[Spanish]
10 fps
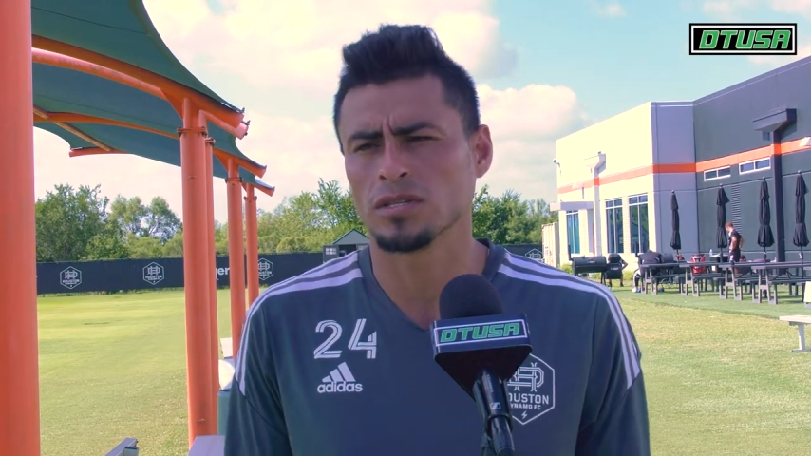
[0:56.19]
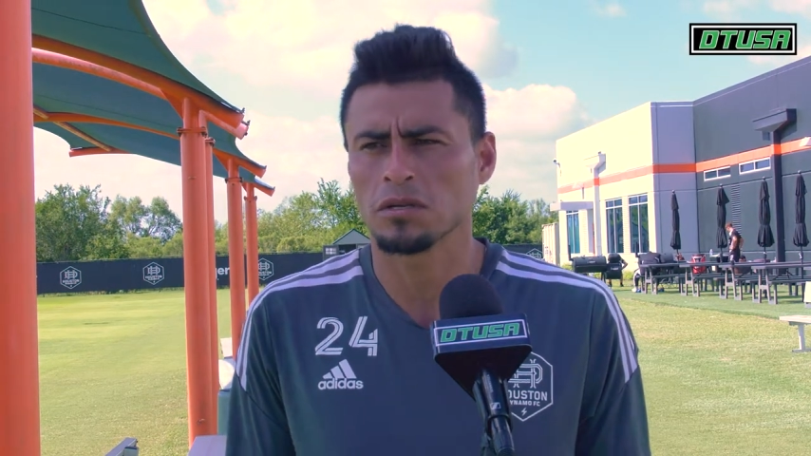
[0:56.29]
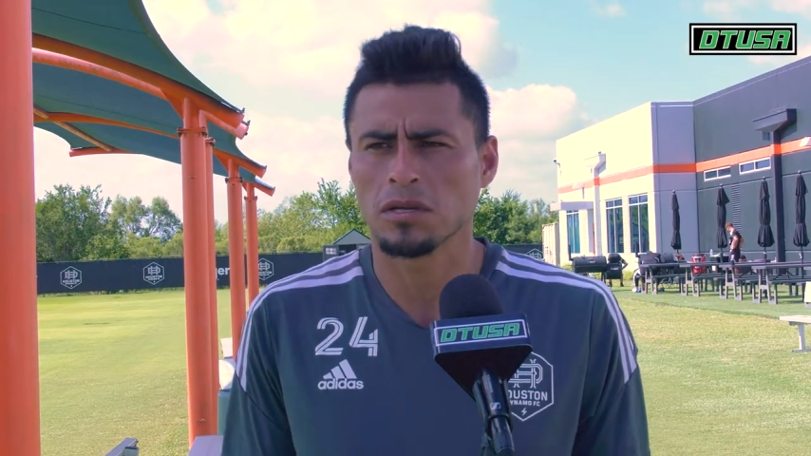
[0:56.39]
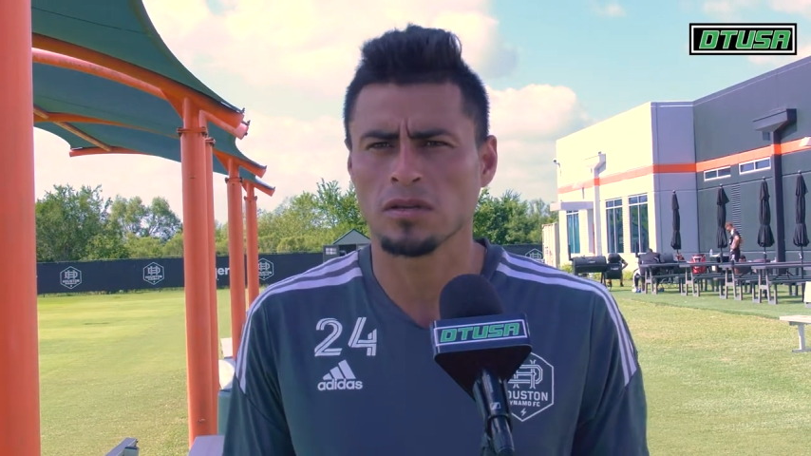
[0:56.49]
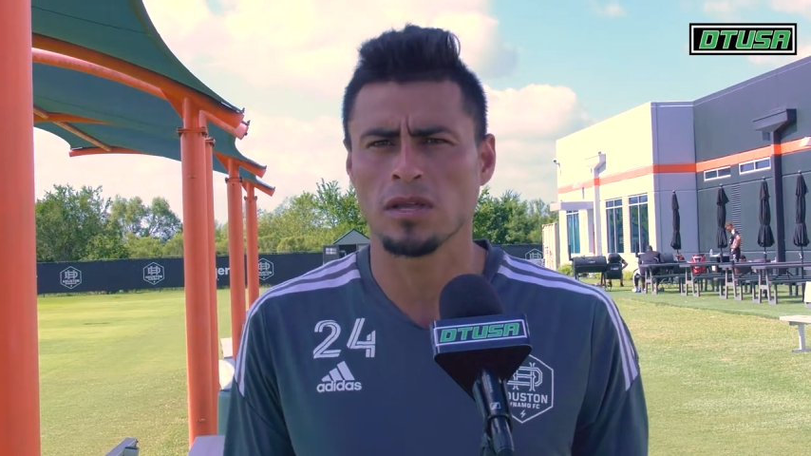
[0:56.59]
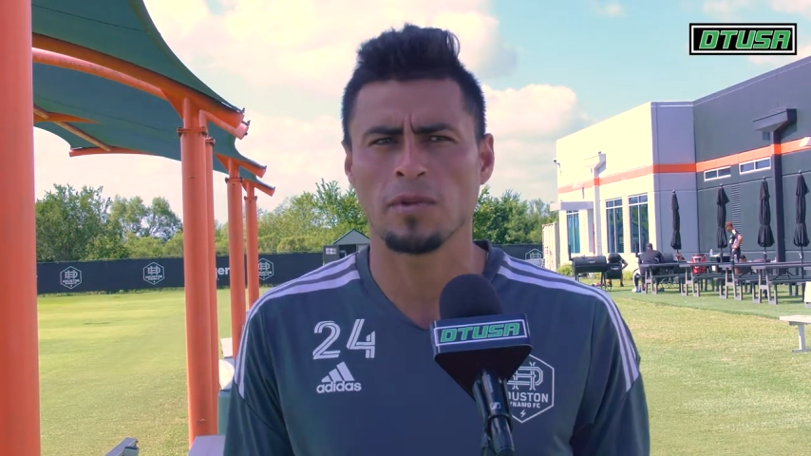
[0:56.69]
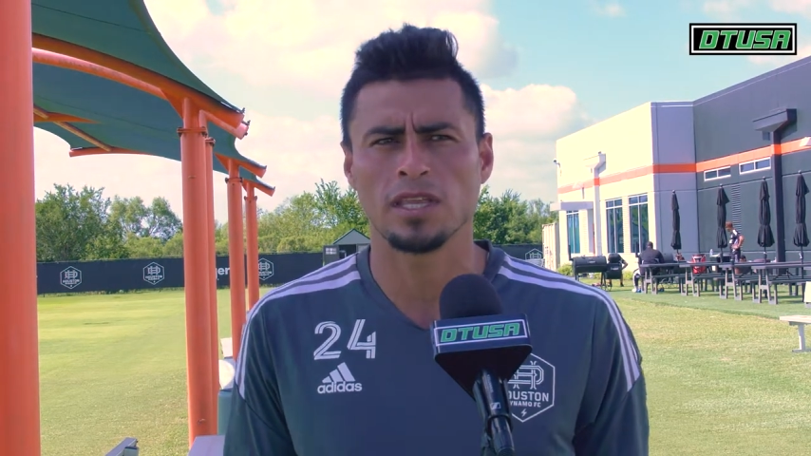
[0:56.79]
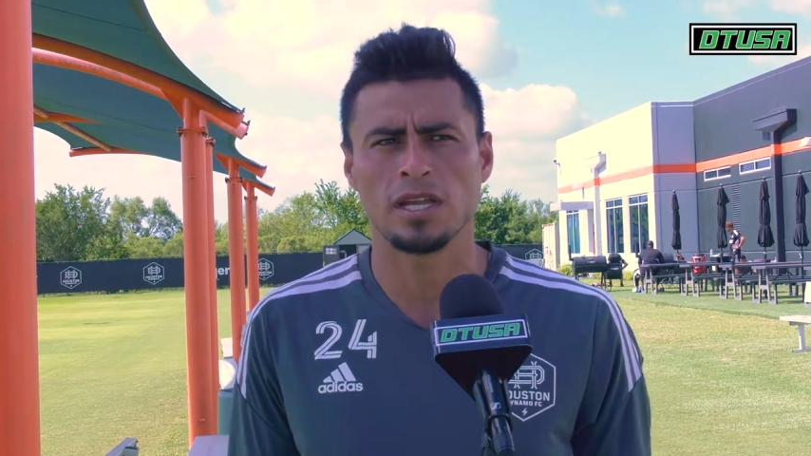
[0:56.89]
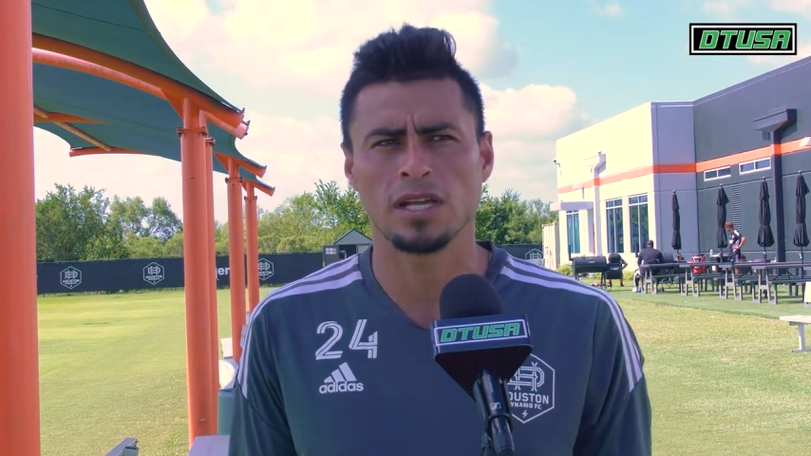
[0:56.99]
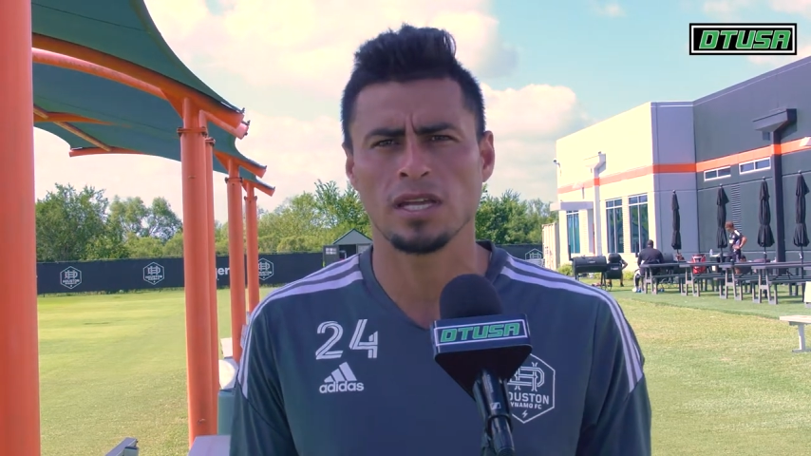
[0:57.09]
sino que de una
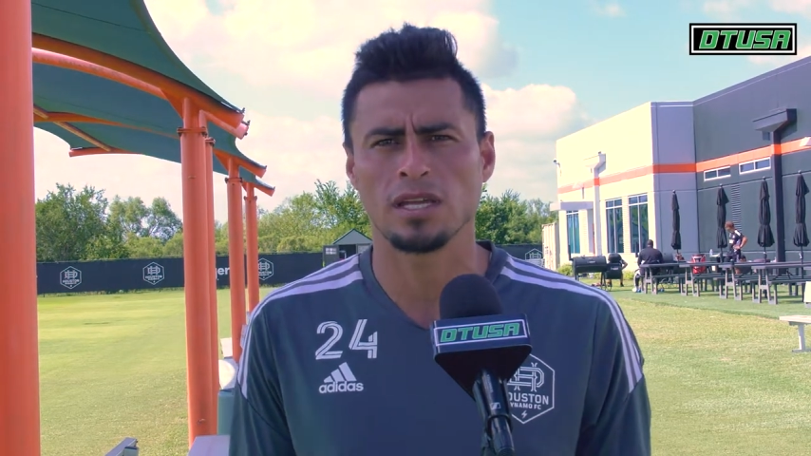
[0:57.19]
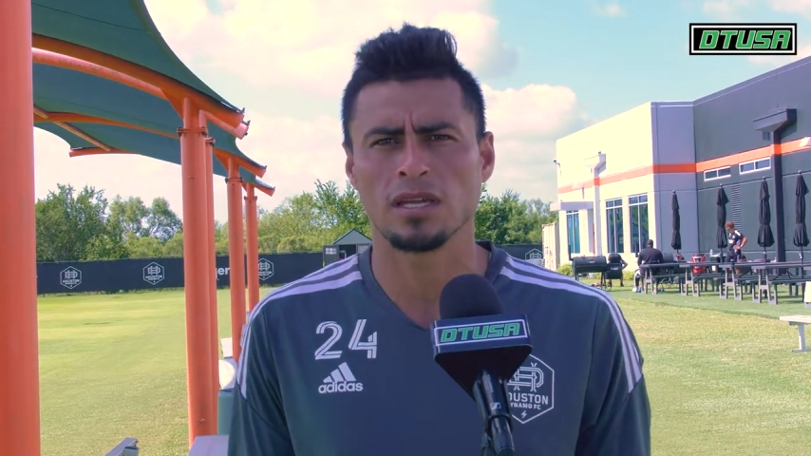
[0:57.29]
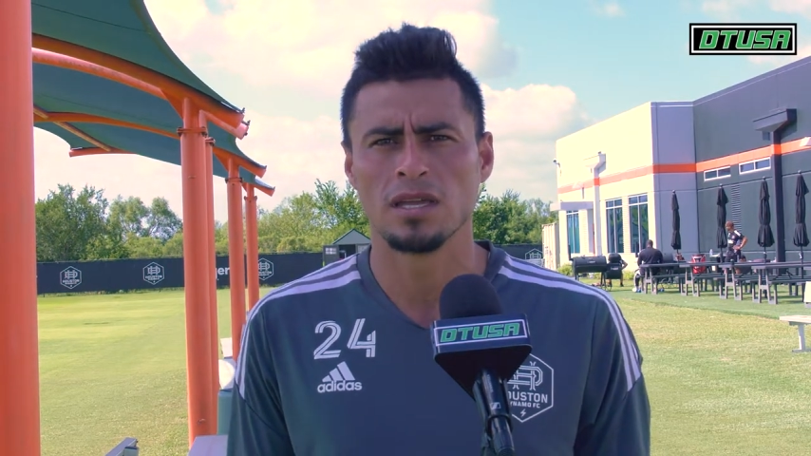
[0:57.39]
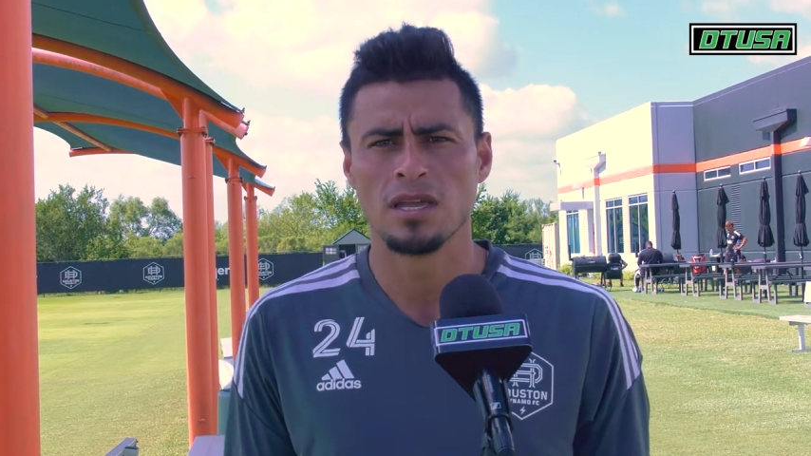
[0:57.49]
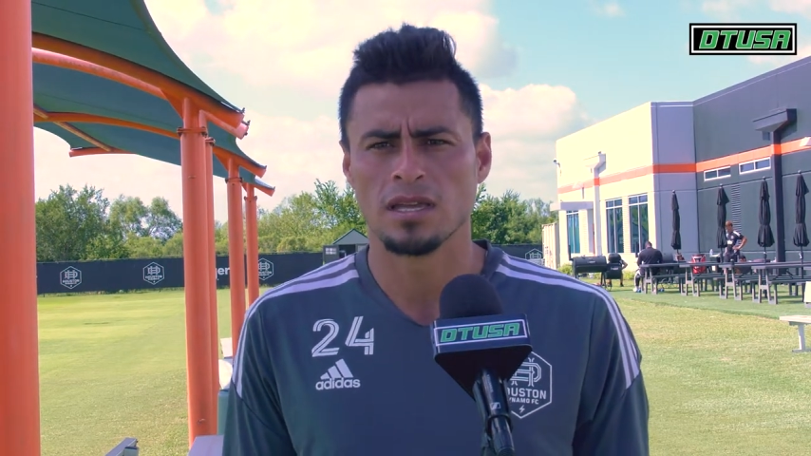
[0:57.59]
manera que,